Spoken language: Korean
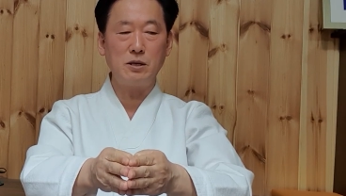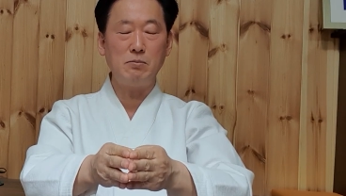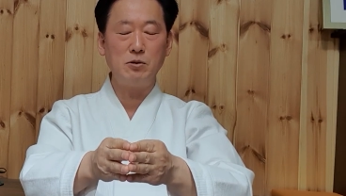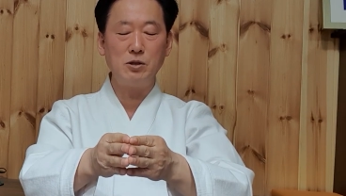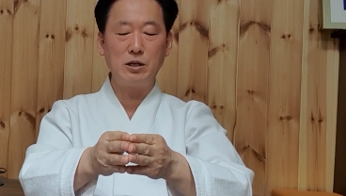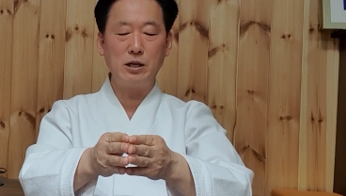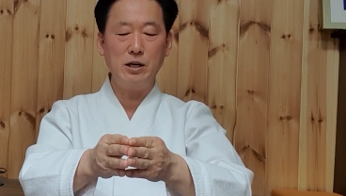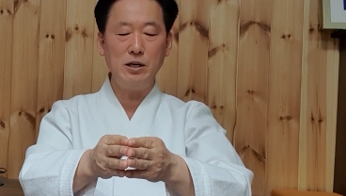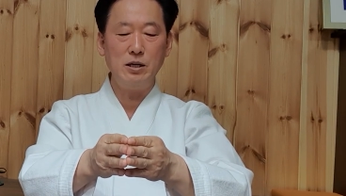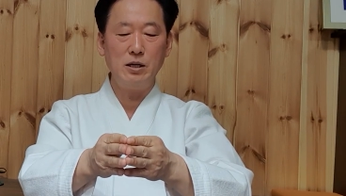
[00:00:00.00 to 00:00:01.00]

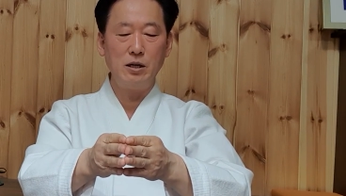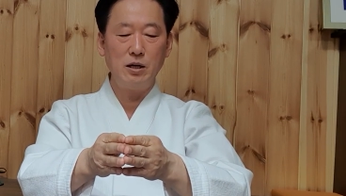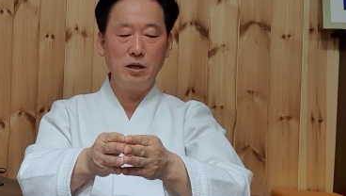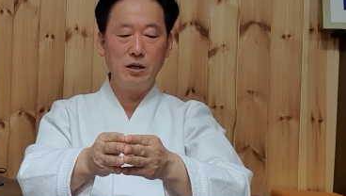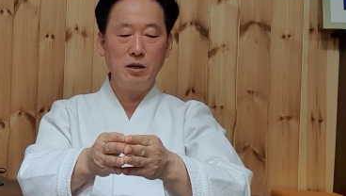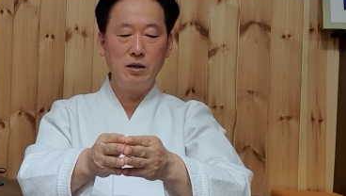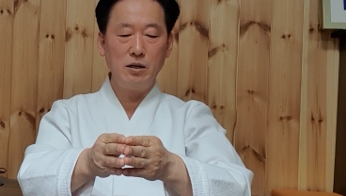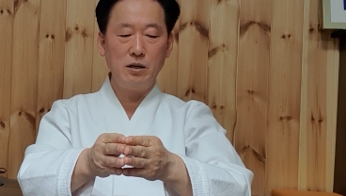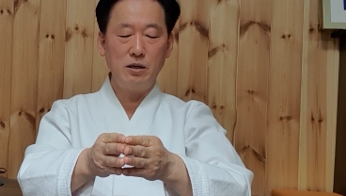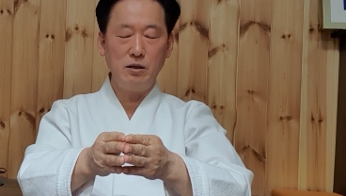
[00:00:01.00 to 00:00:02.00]
3번님께
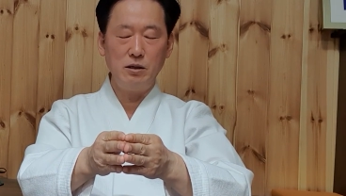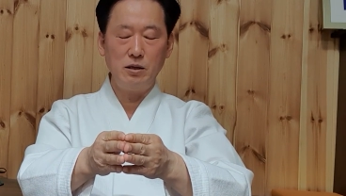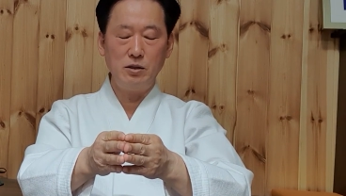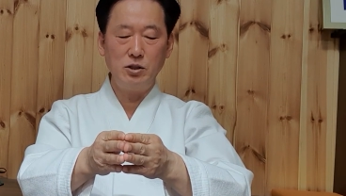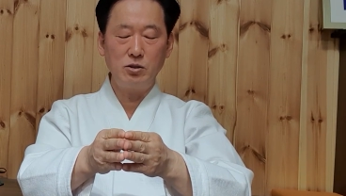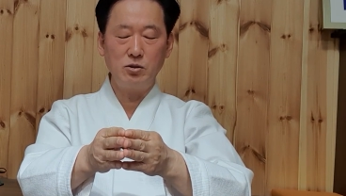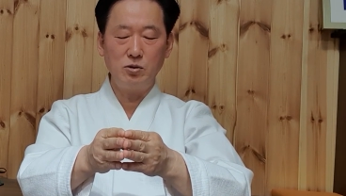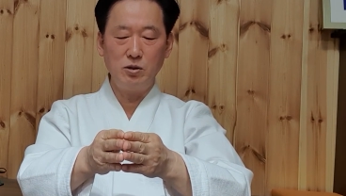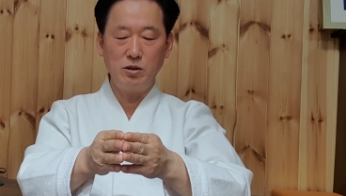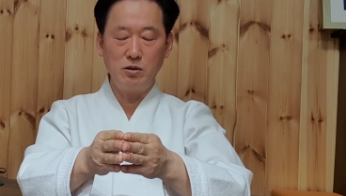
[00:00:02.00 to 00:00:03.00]

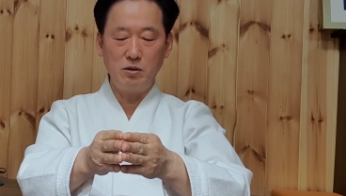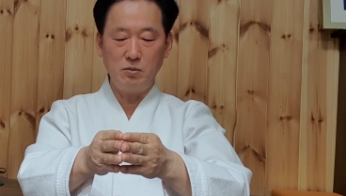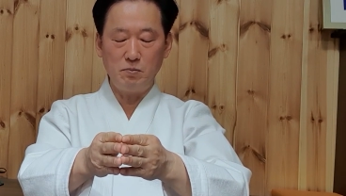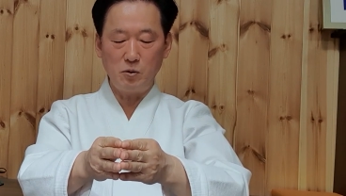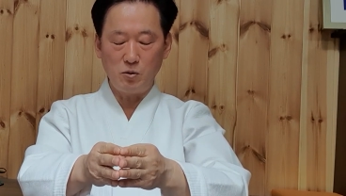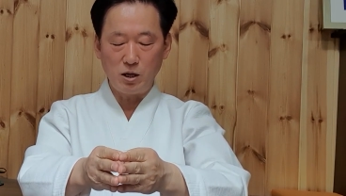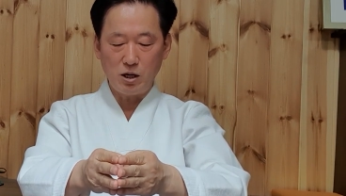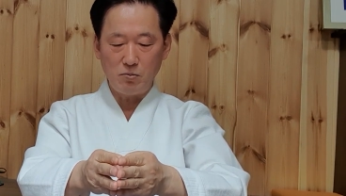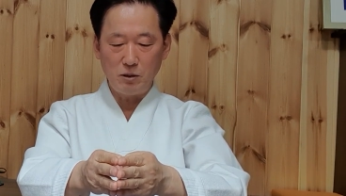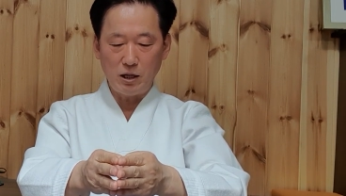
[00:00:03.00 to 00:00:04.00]
식수를
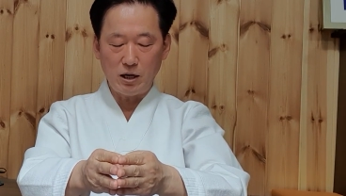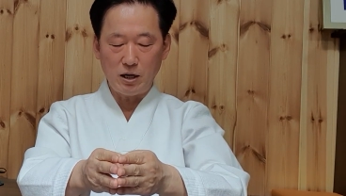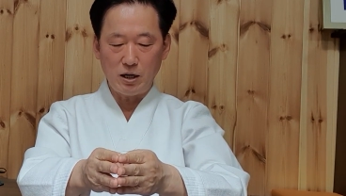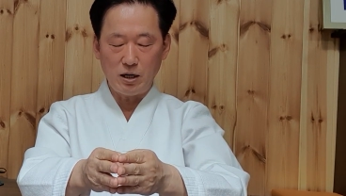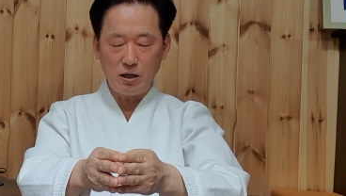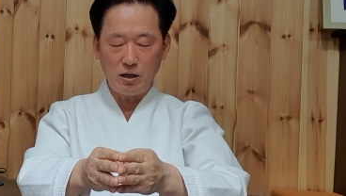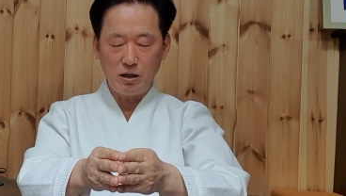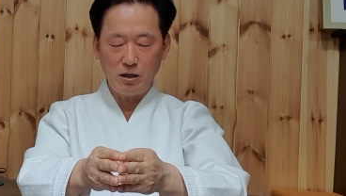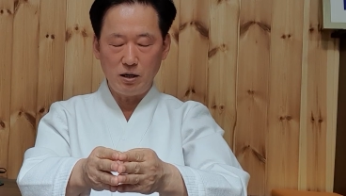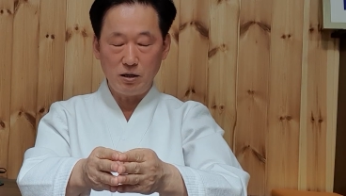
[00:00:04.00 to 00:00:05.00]
공양합니다.
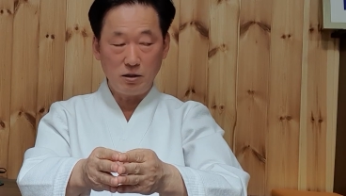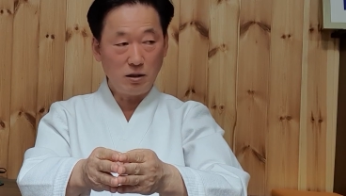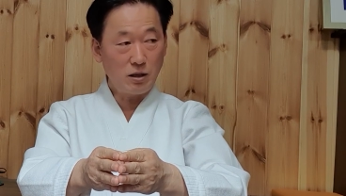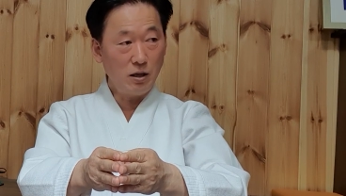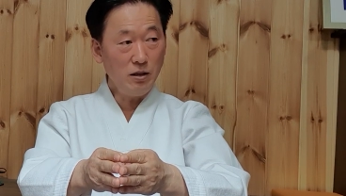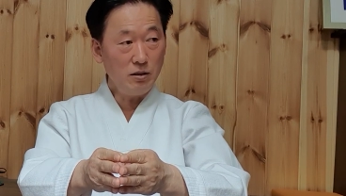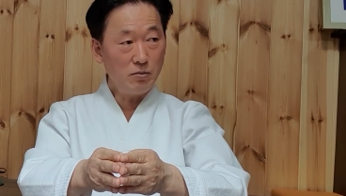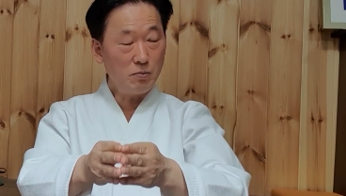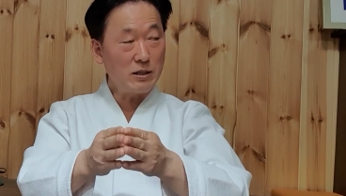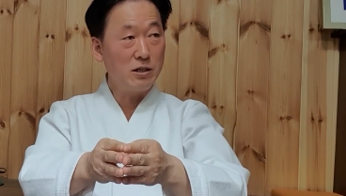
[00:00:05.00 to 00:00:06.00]
이렇게
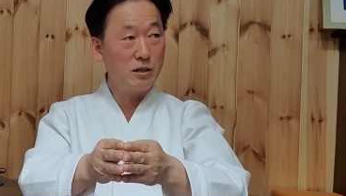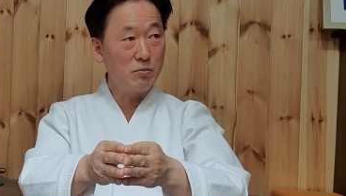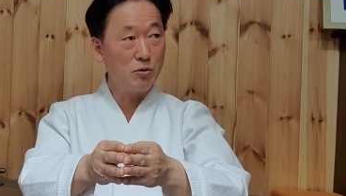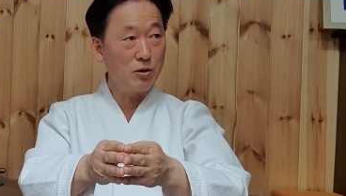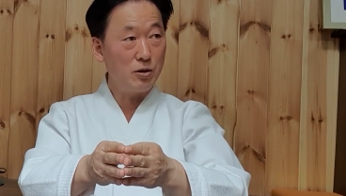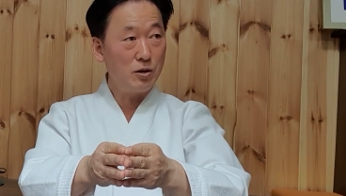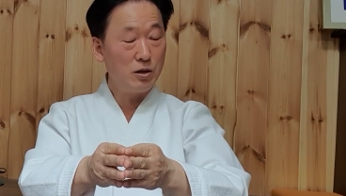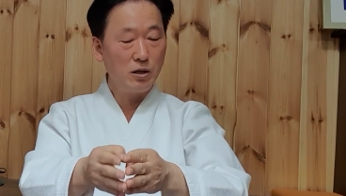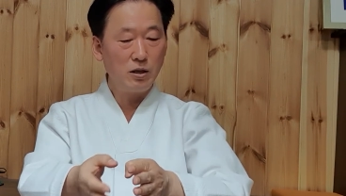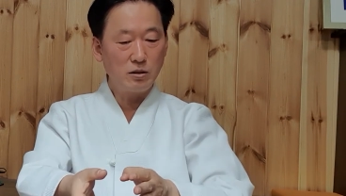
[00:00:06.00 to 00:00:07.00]
바치는 거예요, 물을.
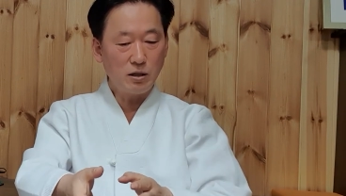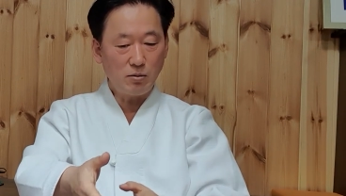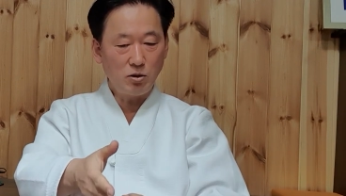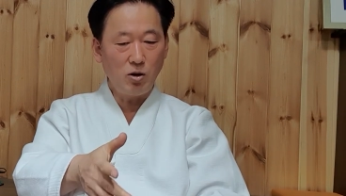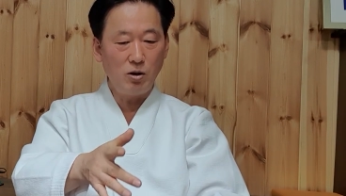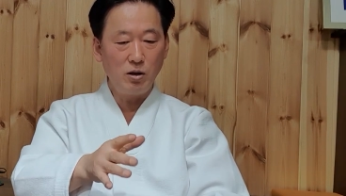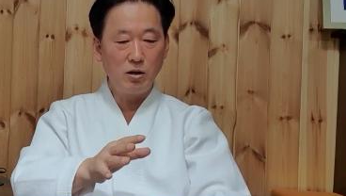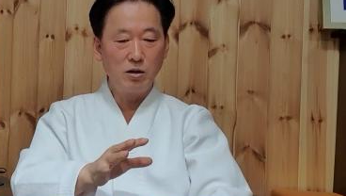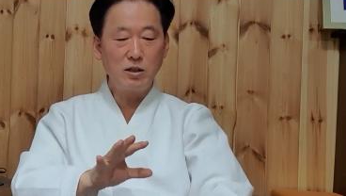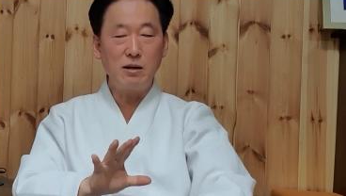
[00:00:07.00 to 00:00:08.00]
그 다음 또,
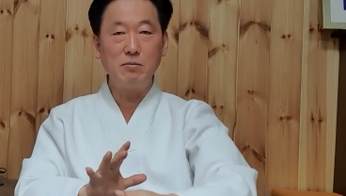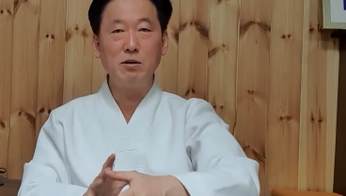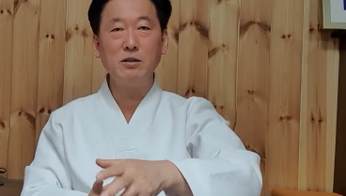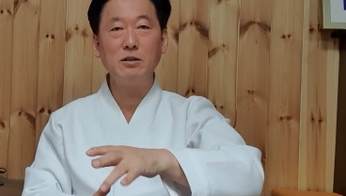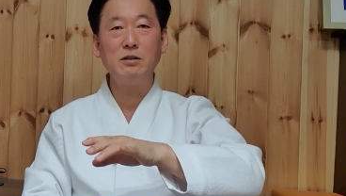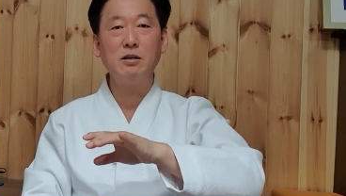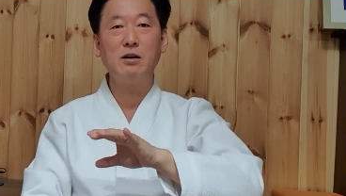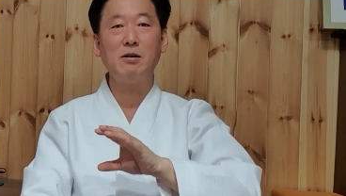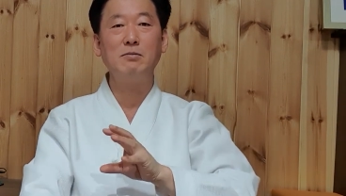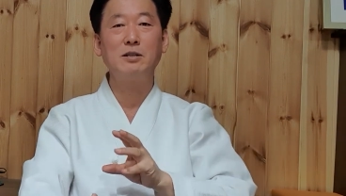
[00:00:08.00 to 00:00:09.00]
그 다음에 뭘
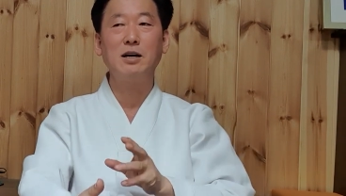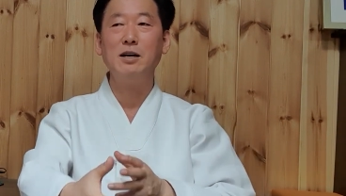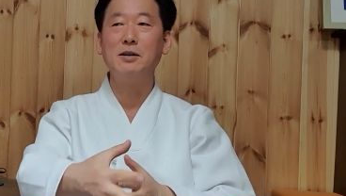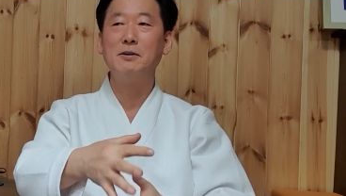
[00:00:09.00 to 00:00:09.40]
합니까?